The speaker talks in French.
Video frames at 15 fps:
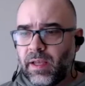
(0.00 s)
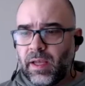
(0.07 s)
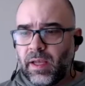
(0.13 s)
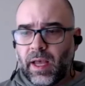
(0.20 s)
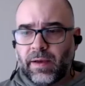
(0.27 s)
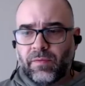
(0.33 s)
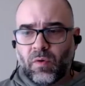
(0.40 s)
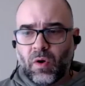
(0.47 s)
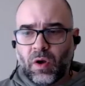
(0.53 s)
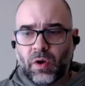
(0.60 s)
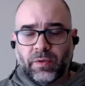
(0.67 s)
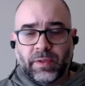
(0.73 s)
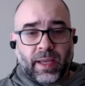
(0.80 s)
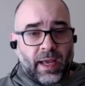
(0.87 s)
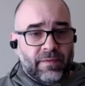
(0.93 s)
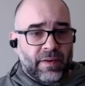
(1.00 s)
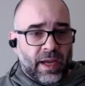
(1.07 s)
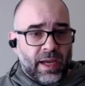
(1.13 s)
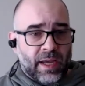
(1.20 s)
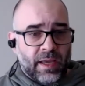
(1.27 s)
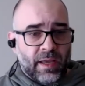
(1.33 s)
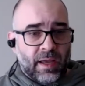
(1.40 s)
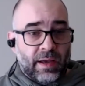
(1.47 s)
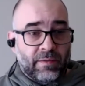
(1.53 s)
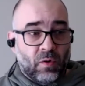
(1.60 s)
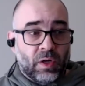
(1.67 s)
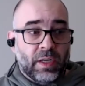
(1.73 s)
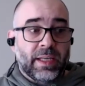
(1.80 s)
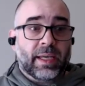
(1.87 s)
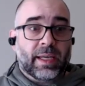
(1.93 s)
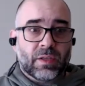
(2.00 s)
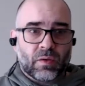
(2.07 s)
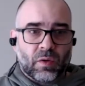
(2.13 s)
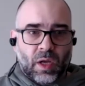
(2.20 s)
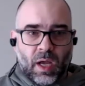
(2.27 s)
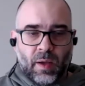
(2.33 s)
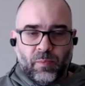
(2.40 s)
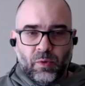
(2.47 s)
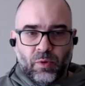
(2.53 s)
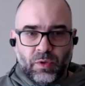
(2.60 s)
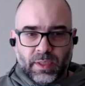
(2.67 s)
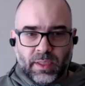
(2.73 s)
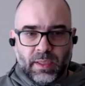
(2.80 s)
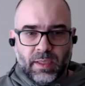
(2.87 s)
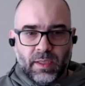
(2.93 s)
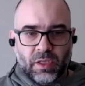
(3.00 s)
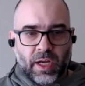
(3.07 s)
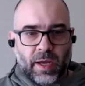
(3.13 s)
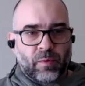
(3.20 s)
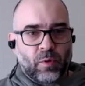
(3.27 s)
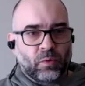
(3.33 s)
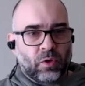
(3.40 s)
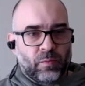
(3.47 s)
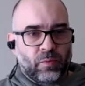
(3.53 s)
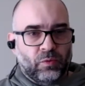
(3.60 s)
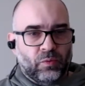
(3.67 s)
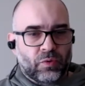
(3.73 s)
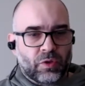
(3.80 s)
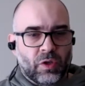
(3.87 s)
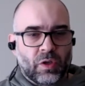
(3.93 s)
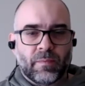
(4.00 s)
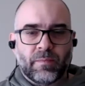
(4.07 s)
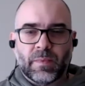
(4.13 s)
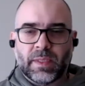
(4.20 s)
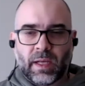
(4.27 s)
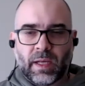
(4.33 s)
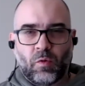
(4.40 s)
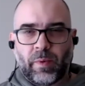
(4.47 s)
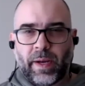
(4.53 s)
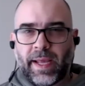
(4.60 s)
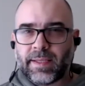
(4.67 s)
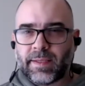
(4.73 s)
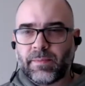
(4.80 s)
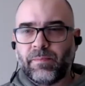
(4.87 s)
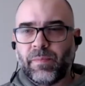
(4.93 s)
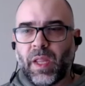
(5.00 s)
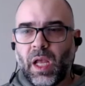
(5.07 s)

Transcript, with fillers: avoir un travail, avoir l'écriture en plus qui chapeaute un peu tout ça, c'était complexe.